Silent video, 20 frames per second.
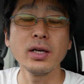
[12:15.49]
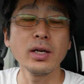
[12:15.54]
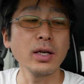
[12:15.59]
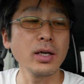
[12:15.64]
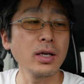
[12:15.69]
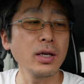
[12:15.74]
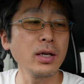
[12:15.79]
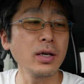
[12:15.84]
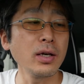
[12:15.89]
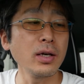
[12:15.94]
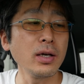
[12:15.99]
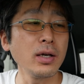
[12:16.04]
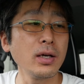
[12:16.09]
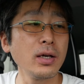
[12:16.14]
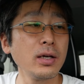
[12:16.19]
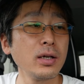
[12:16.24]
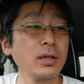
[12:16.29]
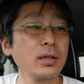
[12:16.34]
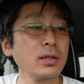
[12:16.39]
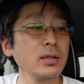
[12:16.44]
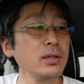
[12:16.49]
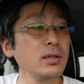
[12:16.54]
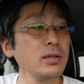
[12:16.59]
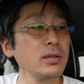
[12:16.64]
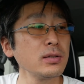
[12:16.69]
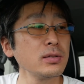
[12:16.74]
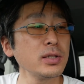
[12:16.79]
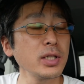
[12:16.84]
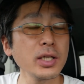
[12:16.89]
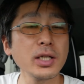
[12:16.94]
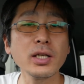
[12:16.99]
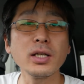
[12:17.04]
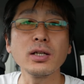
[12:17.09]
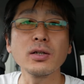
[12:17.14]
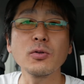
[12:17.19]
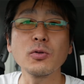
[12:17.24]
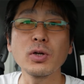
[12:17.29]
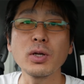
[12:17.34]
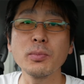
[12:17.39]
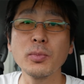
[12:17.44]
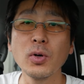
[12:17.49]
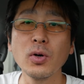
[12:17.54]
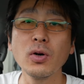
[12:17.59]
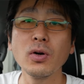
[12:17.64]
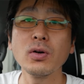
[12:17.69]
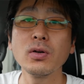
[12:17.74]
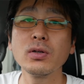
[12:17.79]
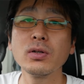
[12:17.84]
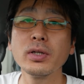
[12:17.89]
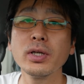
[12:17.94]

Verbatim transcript: えー、ぜひこれも、